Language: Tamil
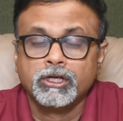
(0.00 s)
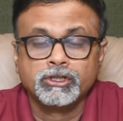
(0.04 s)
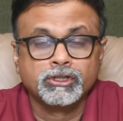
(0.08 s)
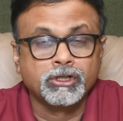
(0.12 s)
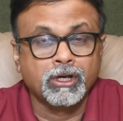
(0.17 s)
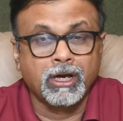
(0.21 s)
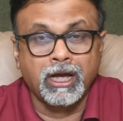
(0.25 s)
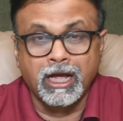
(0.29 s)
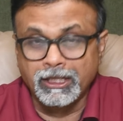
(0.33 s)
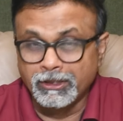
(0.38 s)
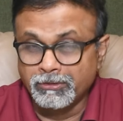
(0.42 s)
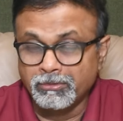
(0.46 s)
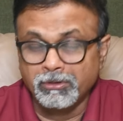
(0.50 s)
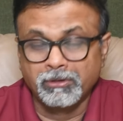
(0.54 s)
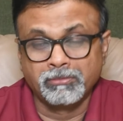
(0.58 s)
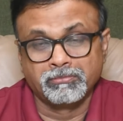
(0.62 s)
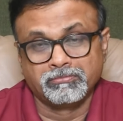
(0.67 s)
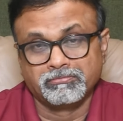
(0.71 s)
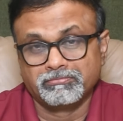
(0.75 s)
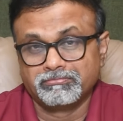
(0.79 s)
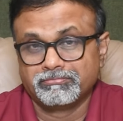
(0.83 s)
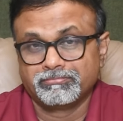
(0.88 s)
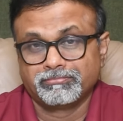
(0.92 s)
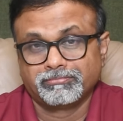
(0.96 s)
ஸோ
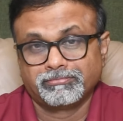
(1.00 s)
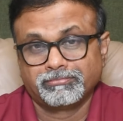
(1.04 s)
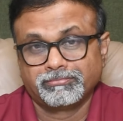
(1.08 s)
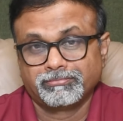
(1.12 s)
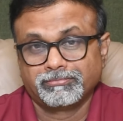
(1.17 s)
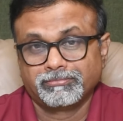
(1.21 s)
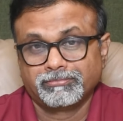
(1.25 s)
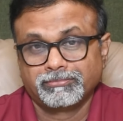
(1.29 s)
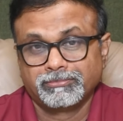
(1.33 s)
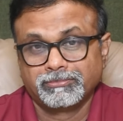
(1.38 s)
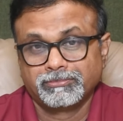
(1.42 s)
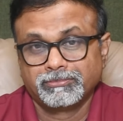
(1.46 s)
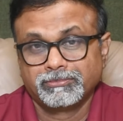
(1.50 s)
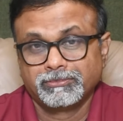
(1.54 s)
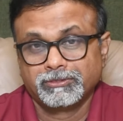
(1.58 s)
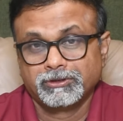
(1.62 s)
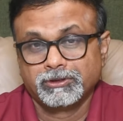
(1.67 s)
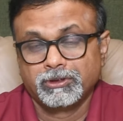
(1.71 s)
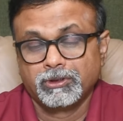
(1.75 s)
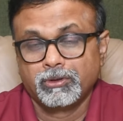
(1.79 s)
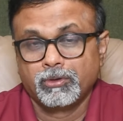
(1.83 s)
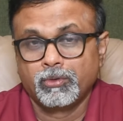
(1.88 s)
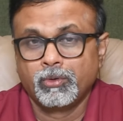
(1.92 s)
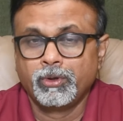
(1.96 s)
அதுவும்
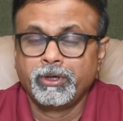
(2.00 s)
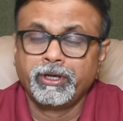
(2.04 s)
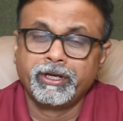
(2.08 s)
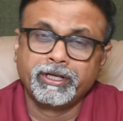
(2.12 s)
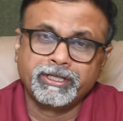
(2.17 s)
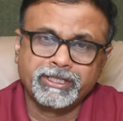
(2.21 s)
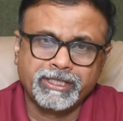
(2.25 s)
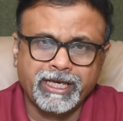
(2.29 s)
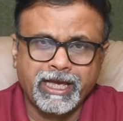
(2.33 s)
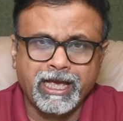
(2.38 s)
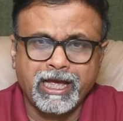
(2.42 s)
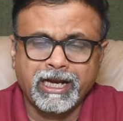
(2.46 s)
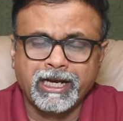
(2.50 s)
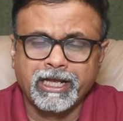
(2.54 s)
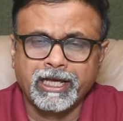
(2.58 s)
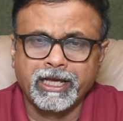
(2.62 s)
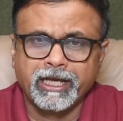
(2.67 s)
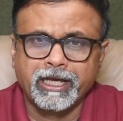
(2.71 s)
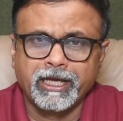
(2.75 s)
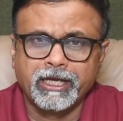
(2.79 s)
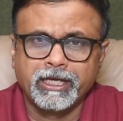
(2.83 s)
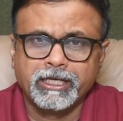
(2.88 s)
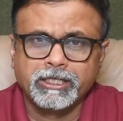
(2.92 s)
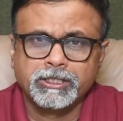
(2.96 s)
ஒரு ரிஸ்கியான
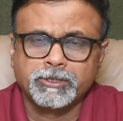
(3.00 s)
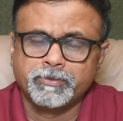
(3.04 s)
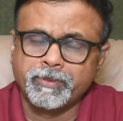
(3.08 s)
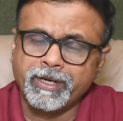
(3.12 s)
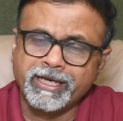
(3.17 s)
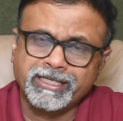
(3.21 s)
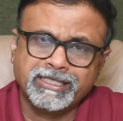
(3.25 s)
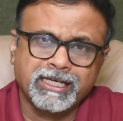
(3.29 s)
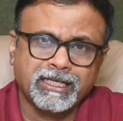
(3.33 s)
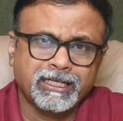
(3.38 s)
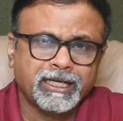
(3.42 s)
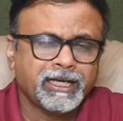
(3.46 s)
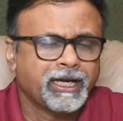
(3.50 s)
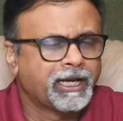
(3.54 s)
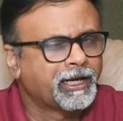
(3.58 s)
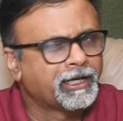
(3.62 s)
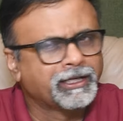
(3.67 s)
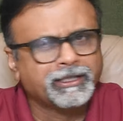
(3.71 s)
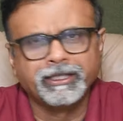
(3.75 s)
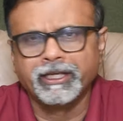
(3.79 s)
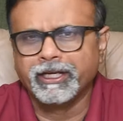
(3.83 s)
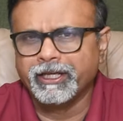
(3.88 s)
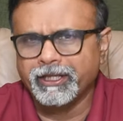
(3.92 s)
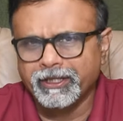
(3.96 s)
ஸ்பேஸாக தான்
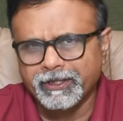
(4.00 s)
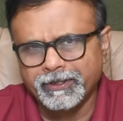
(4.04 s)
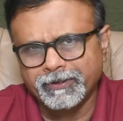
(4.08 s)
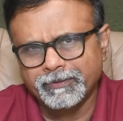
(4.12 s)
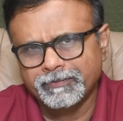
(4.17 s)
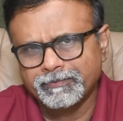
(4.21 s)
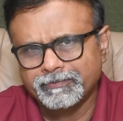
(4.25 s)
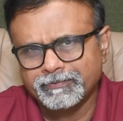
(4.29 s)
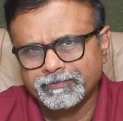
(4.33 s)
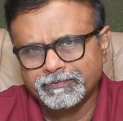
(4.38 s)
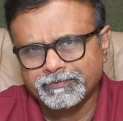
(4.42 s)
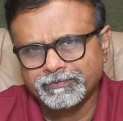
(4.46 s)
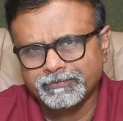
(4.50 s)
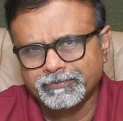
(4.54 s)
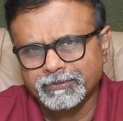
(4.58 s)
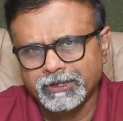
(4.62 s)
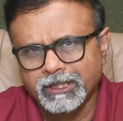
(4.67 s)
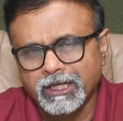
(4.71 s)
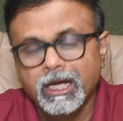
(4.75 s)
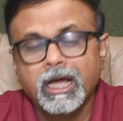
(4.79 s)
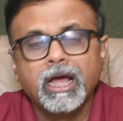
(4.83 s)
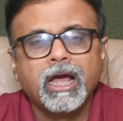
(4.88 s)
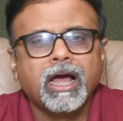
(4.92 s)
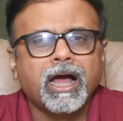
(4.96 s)
எனக்கு தெரியுது
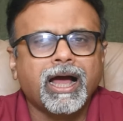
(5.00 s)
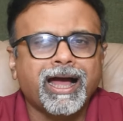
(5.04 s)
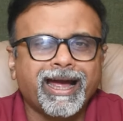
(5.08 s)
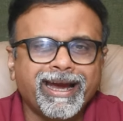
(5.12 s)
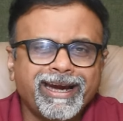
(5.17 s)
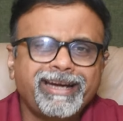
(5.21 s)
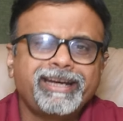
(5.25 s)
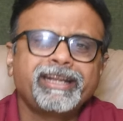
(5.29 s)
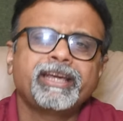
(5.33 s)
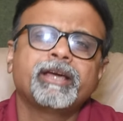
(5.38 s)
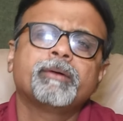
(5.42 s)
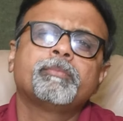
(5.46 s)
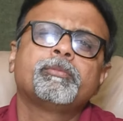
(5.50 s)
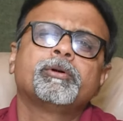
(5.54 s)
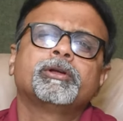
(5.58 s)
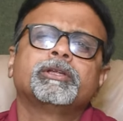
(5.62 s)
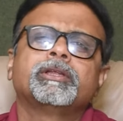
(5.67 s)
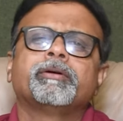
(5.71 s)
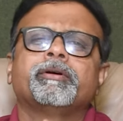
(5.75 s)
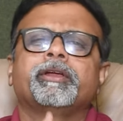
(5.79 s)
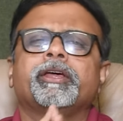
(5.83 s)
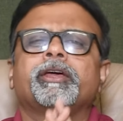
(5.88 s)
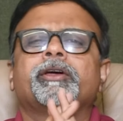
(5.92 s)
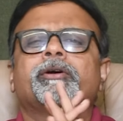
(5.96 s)
ஐடியை
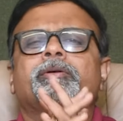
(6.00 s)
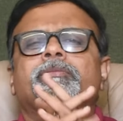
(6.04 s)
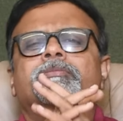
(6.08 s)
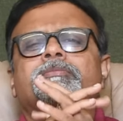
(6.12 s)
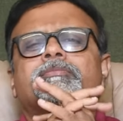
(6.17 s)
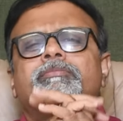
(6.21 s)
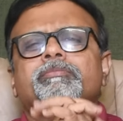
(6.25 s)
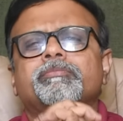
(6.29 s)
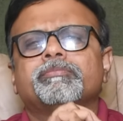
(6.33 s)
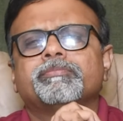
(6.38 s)
பொறுத்த வரைக்கும்